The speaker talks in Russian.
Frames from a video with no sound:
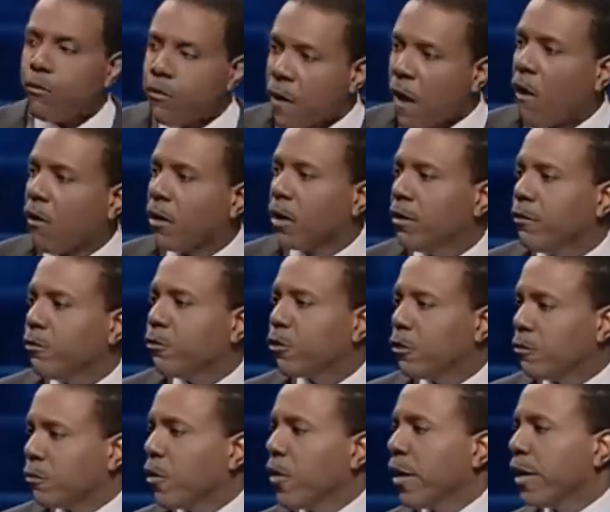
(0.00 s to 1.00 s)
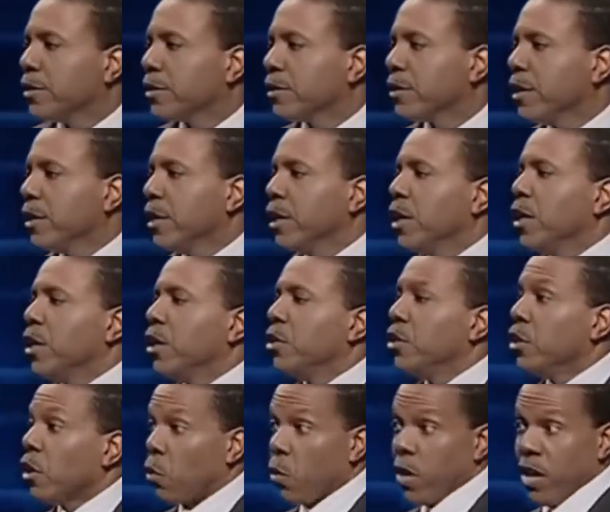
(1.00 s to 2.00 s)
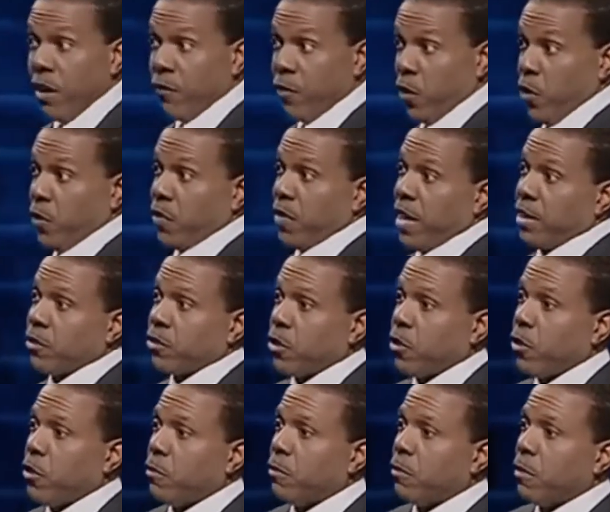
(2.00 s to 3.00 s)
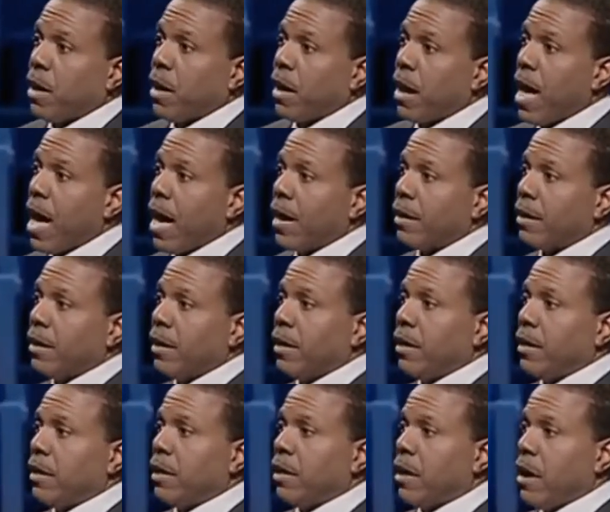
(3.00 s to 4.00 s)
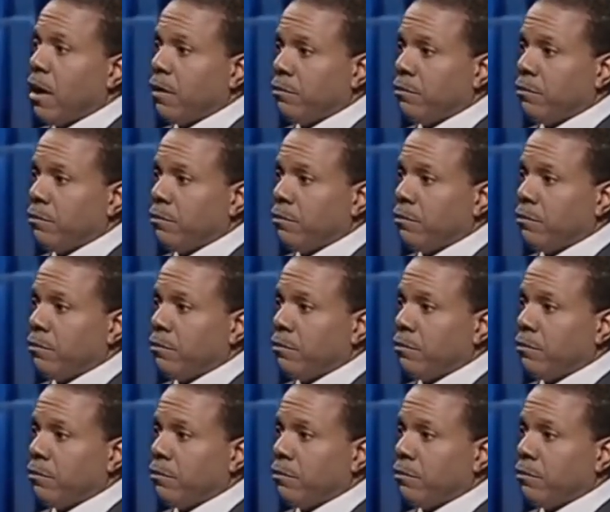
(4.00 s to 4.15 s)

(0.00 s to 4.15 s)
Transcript: Fallen from grace. В наше время мы часто слышим этот термин